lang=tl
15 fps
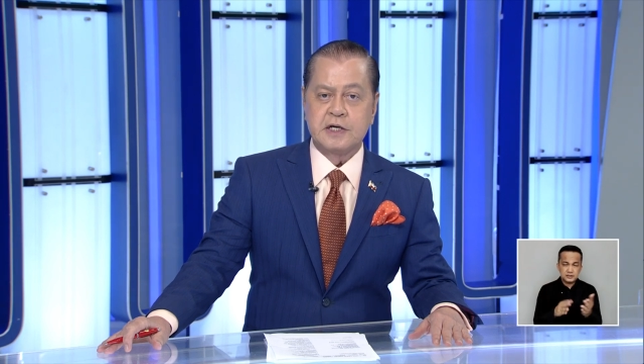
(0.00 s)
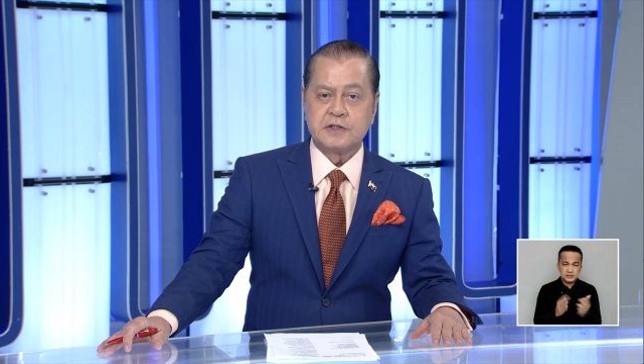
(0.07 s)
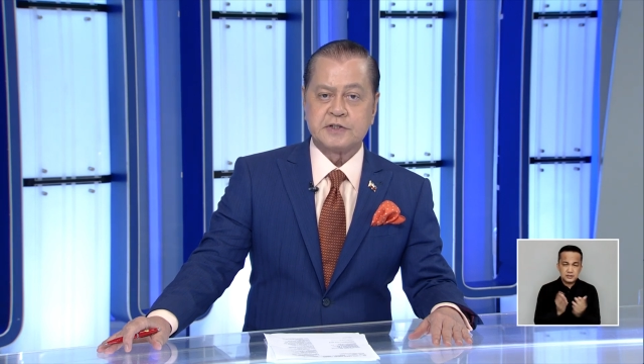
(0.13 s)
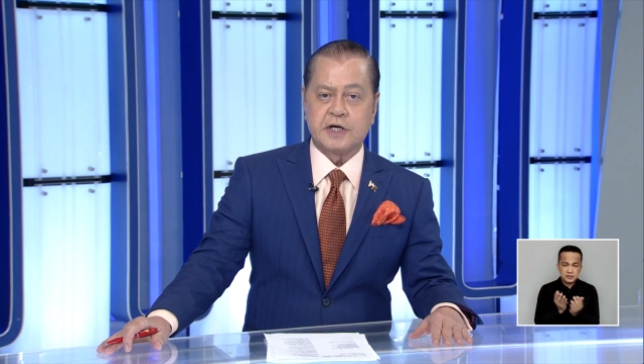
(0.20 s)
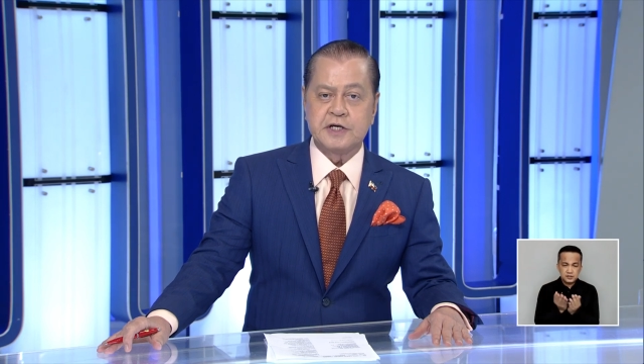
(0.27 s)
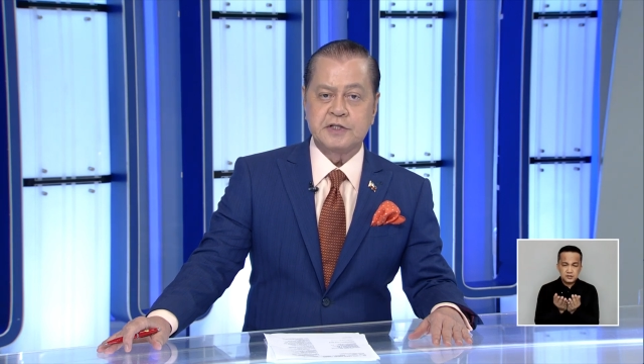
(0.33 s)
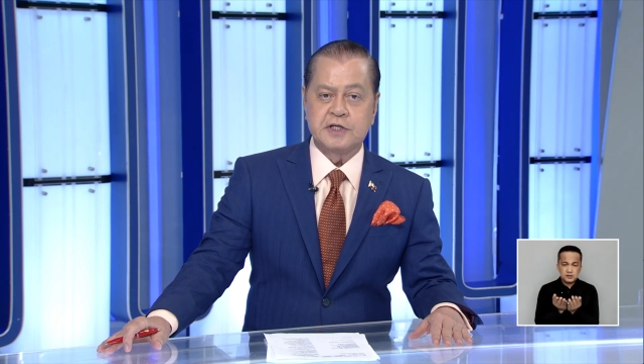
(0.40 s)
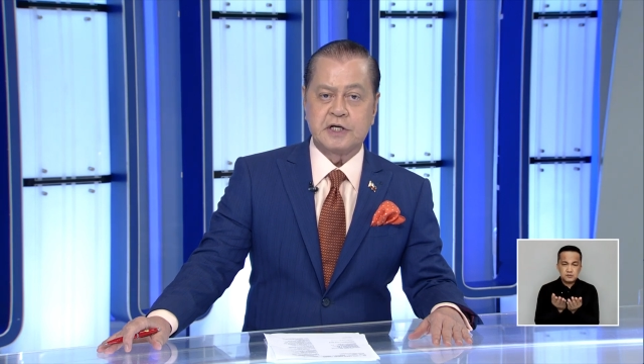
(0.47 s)

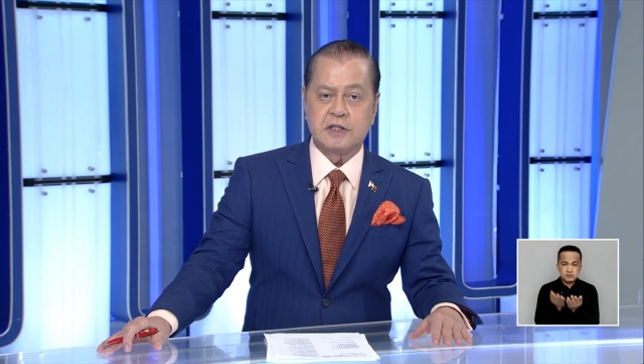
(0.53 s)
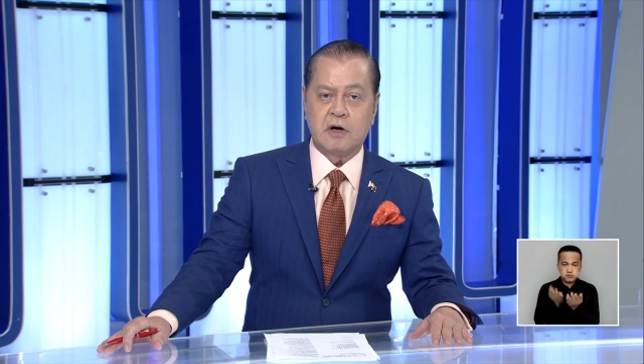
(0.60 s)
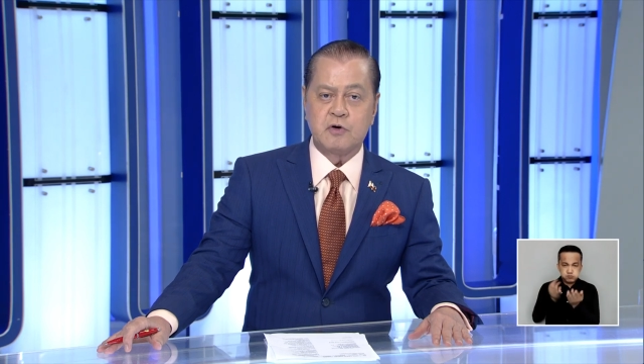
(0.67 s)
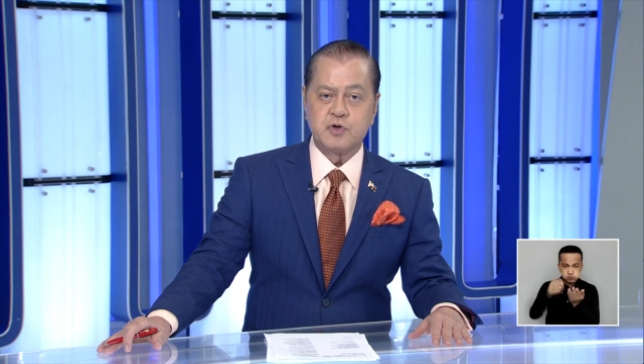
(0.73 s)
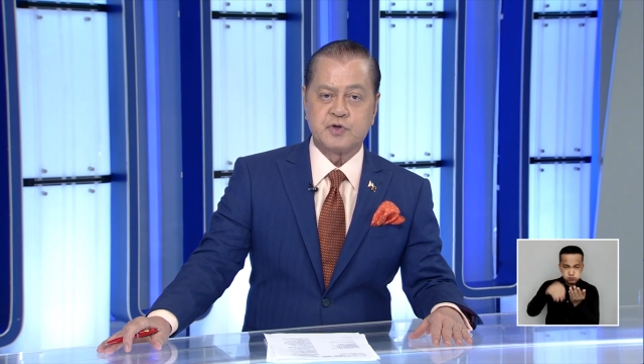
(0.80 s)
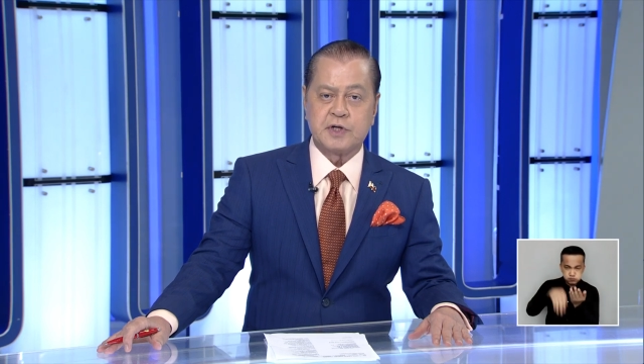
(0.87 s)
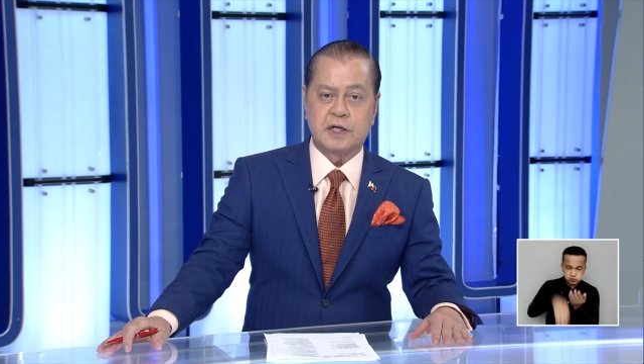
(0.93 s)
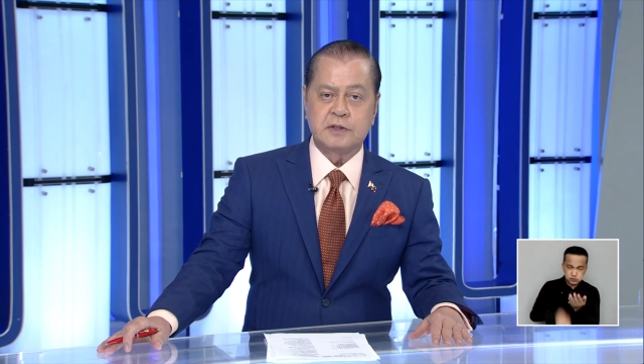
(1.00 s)
sa Indian
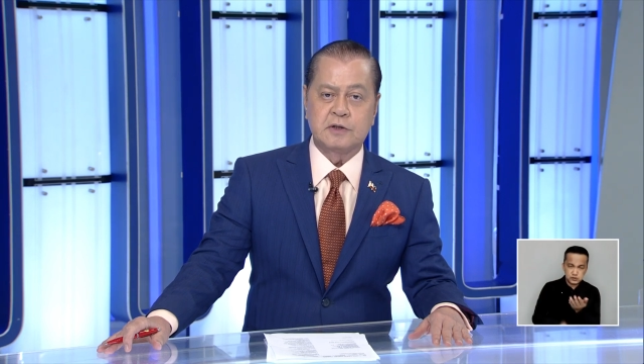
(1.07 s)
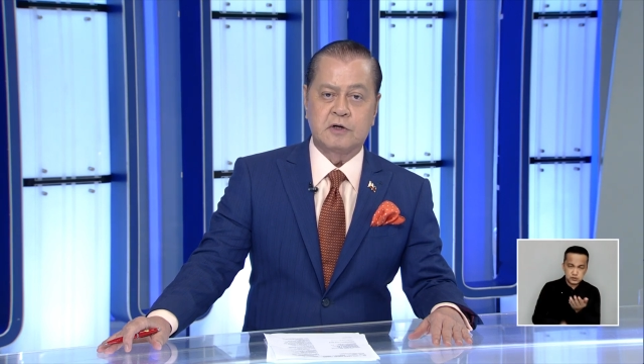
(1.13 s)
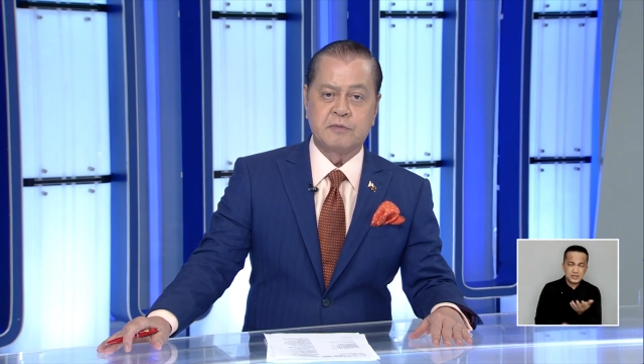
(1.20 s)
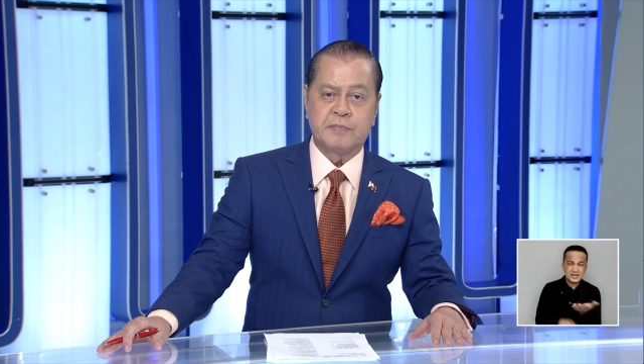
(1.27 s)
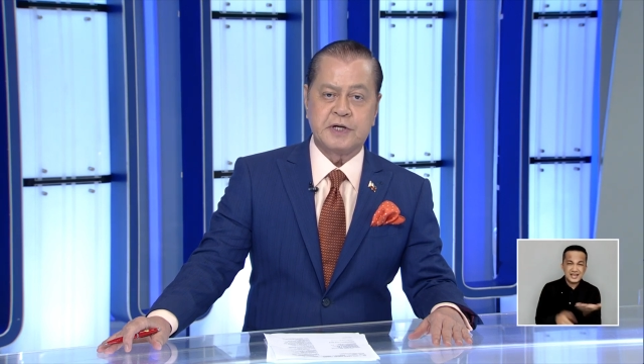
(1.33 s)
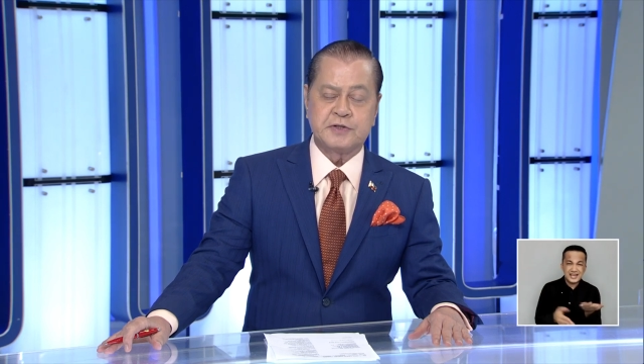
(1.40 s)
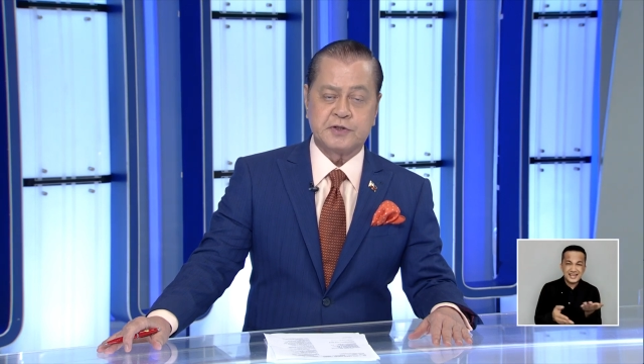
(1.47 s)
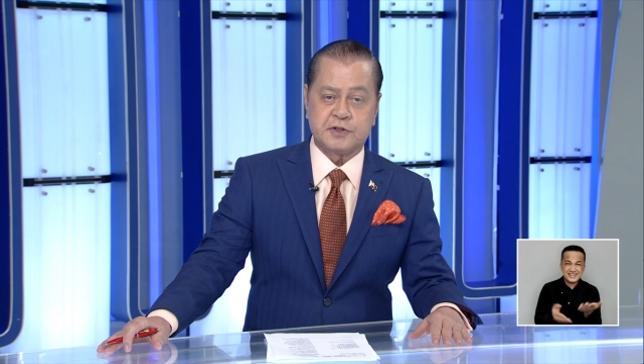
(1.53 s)
Ocean noong
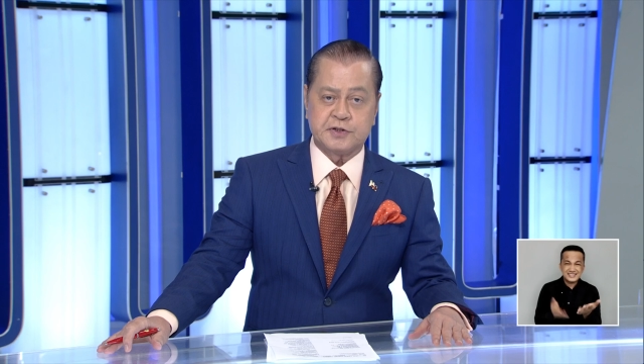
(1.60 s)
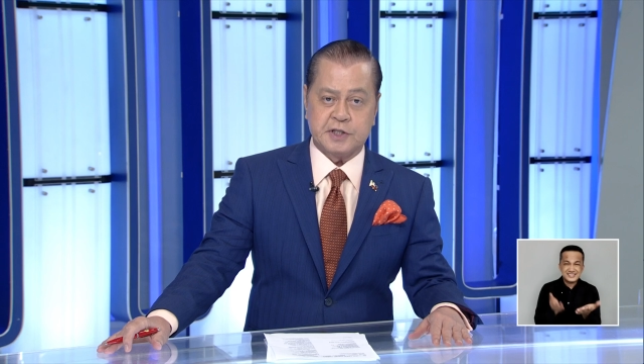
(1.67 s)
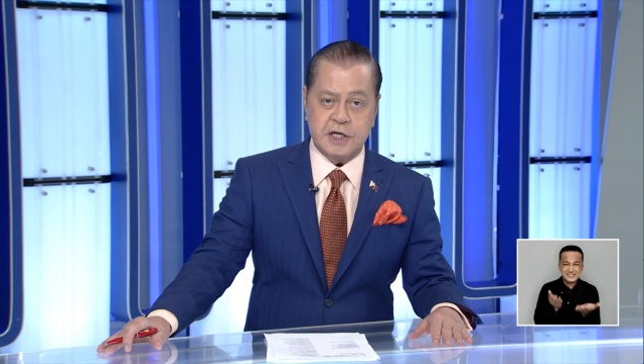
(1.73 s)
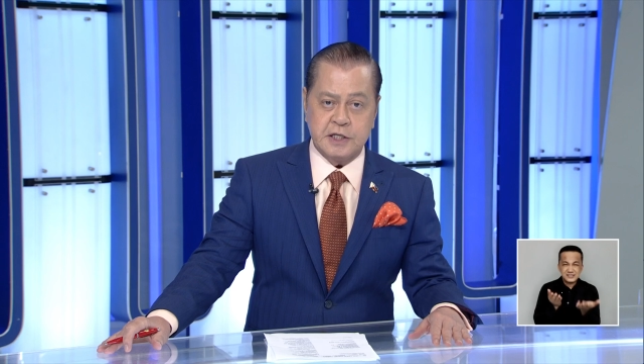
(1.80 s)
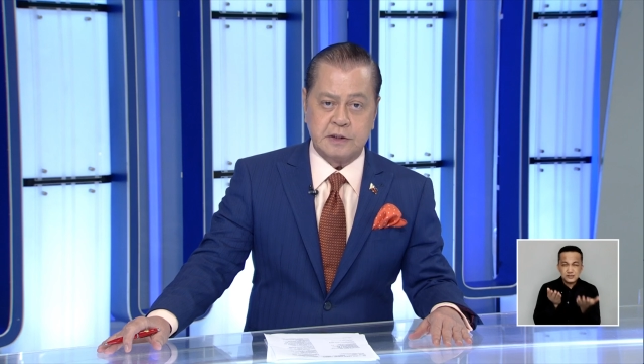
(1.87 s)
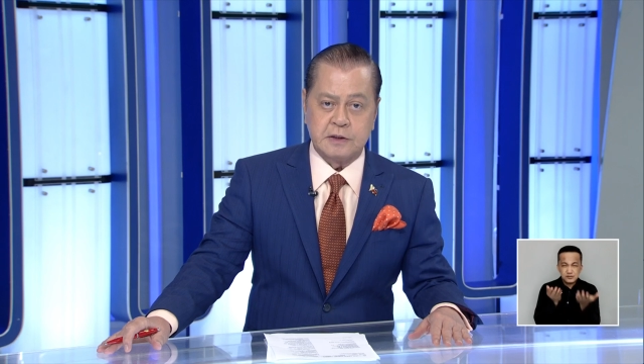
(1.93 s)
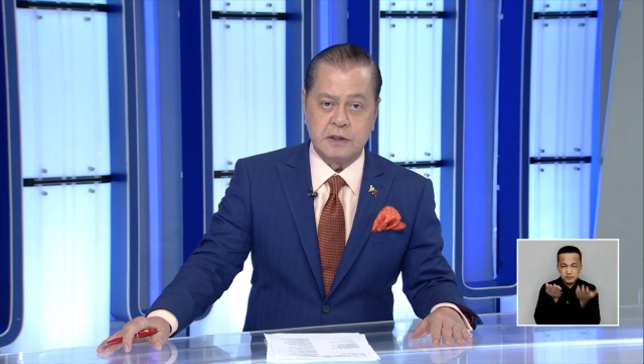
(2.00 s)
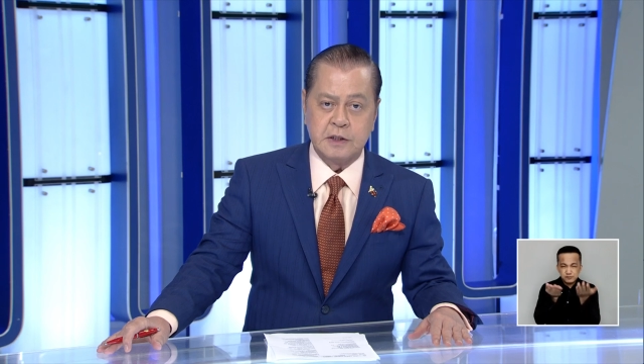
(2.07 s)
May
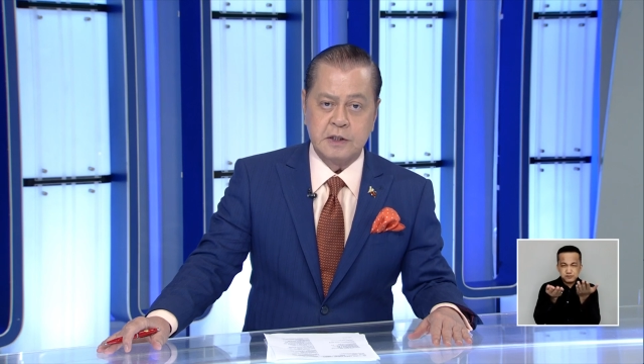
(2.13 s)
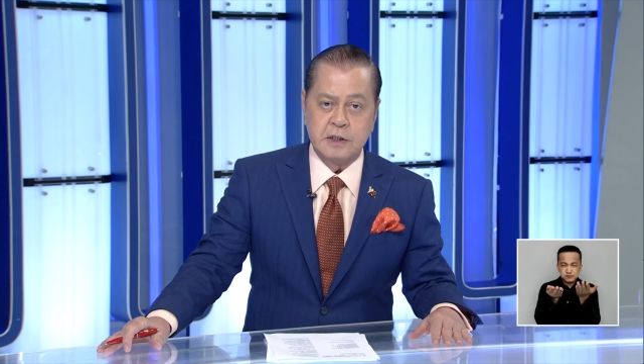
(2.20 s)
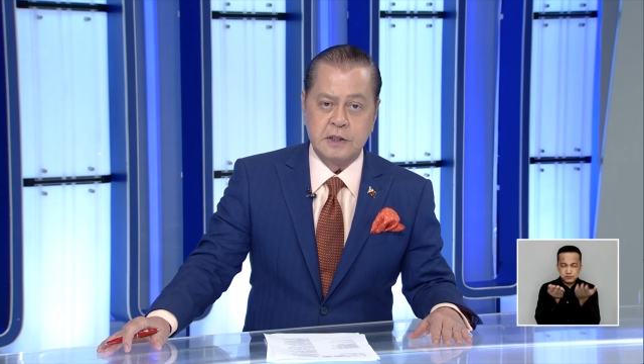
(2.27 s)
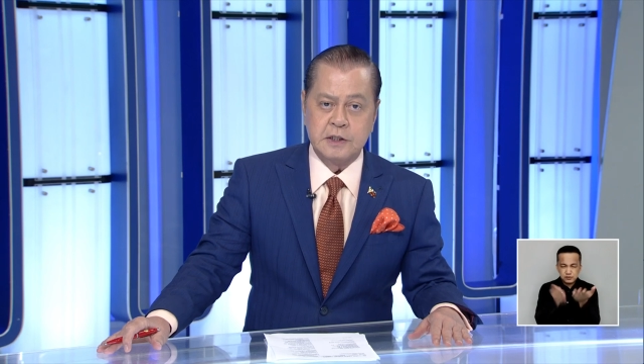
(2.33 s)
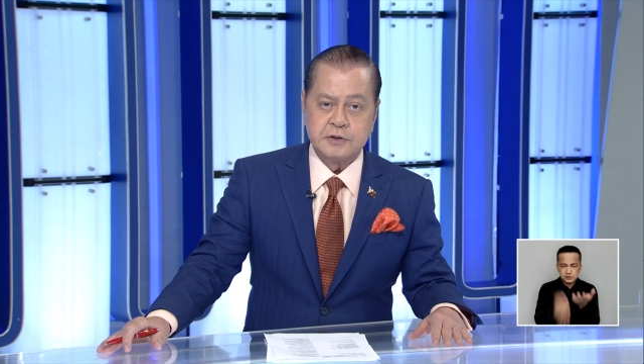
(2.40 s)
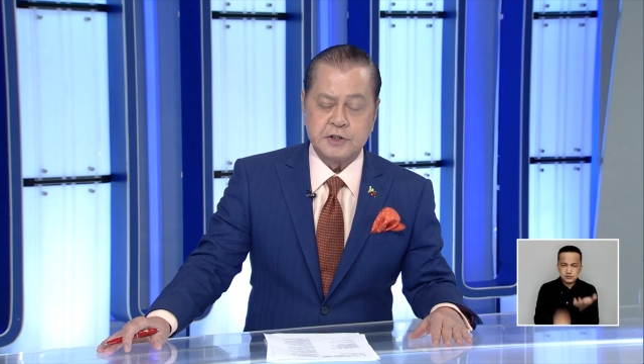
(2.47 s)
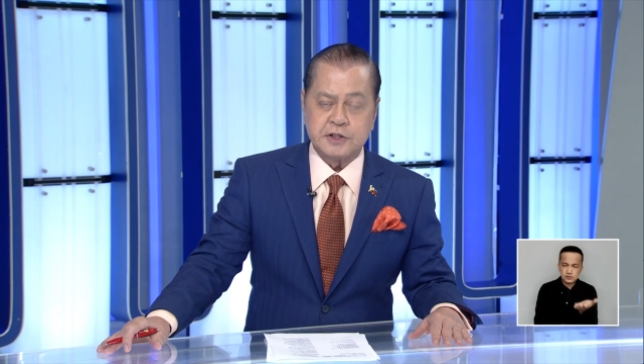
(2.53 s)
16.